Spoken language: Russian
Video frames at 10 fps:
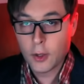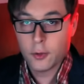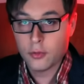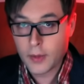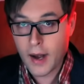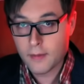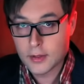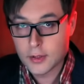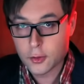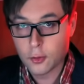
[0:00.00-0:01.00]
очень
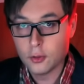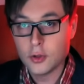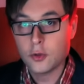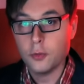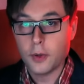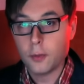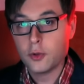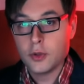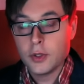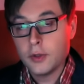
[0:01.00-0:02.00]
нравится шоу «Ты супер»,
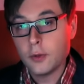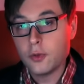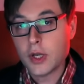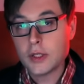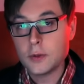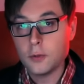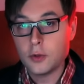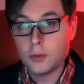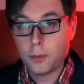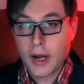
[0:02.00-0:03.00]
потому что действительно
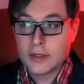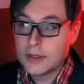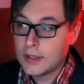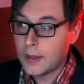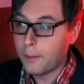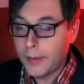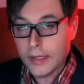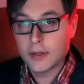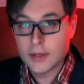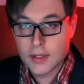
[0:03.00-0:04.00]
участвуют простые,
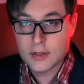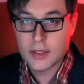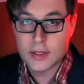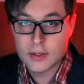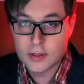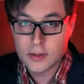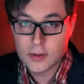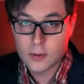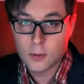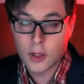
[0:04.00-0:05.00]
бедные
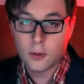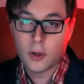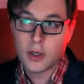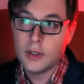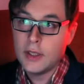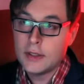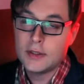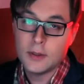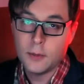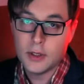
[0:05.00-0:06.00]
дети, у которых
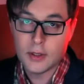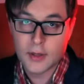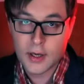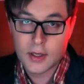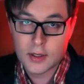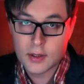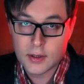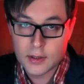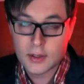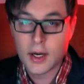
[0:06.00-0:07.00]
нет семьи, да,
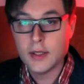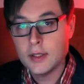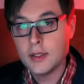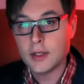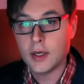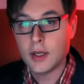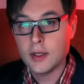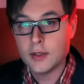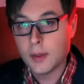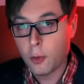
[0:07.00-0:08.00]
э, нет родителей,
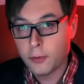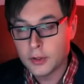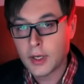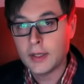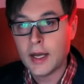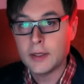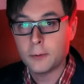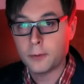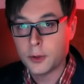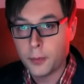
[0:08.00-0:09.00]
они из домов
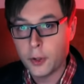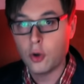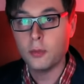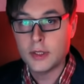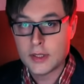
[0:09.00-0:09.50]
интернатов, из приемных